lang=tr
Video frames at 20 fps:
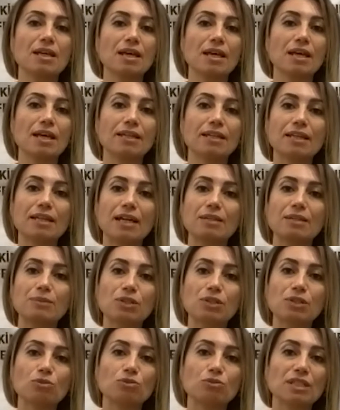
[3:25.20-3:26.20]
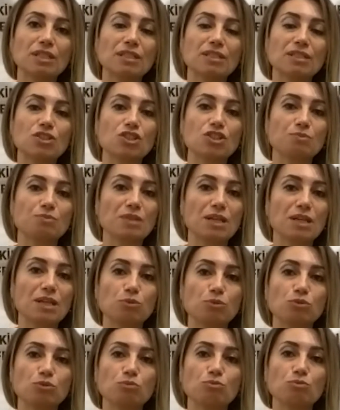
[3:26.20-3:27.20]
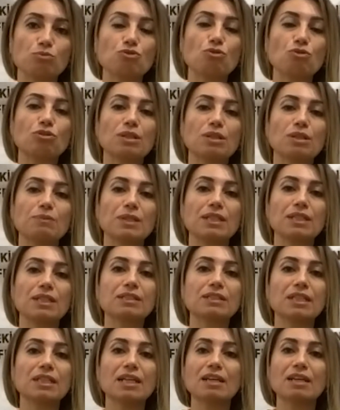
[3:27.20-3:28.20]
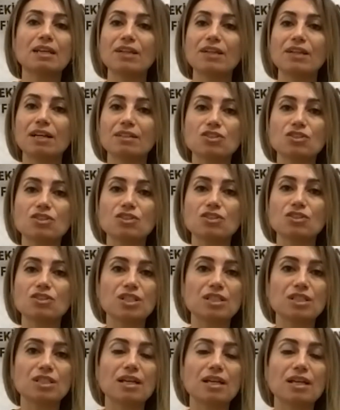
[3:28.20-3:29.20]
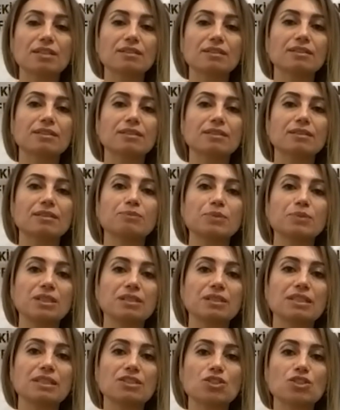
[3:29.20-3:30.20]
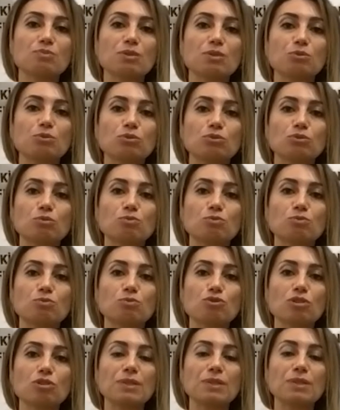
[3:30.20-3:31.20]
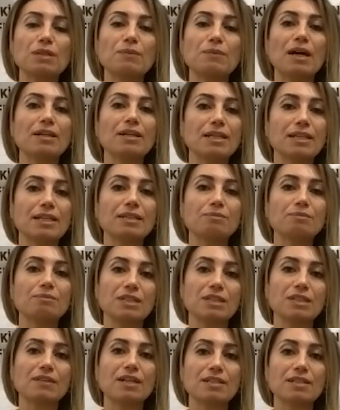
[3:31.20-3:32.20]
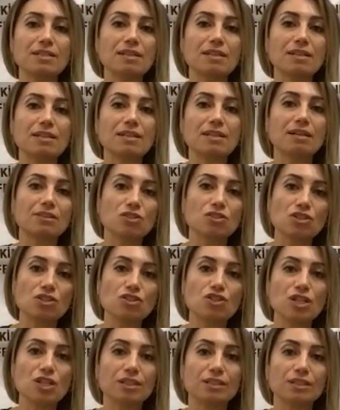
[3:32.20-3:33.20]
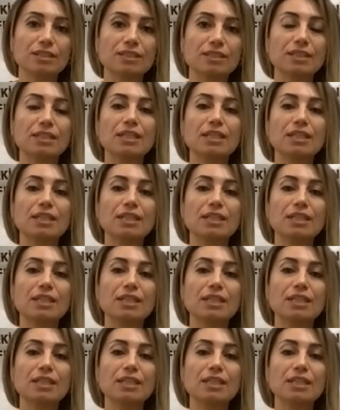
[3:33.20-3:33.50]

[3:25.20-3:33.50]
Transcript: engellemek yönünde girişimde bulunmuş olabilir veya dışarıdan e, bir girişimde bulunmuş olabilir ama aile hekimleri ve aile sağlığı çalışanları